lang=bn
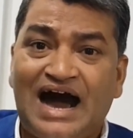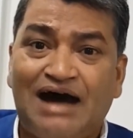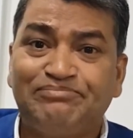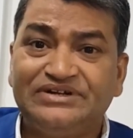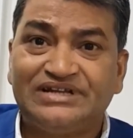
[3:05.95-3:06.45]

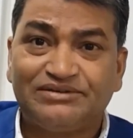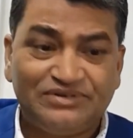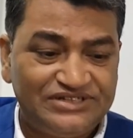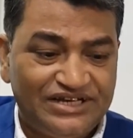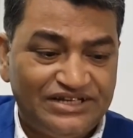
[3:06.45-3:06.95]
আপনি
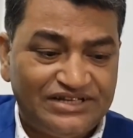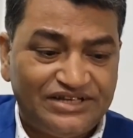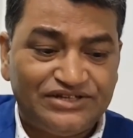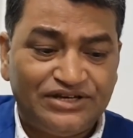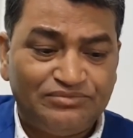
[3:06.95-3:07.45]
দেখবেন যে এই
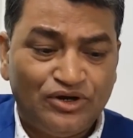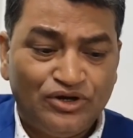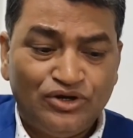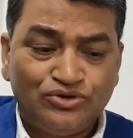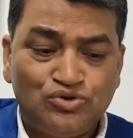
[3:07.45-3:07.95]
যে
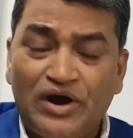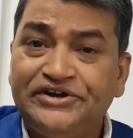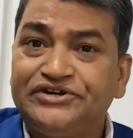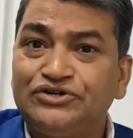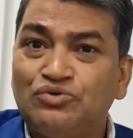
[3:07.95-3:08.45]

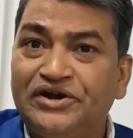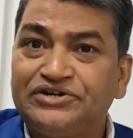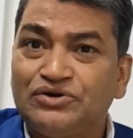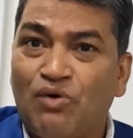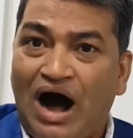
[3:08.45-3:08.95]
টোয়েন্টি
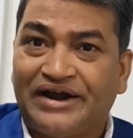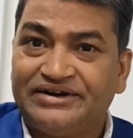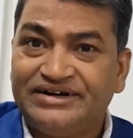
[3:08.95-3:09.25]
টোয়েন্টি ওয়ান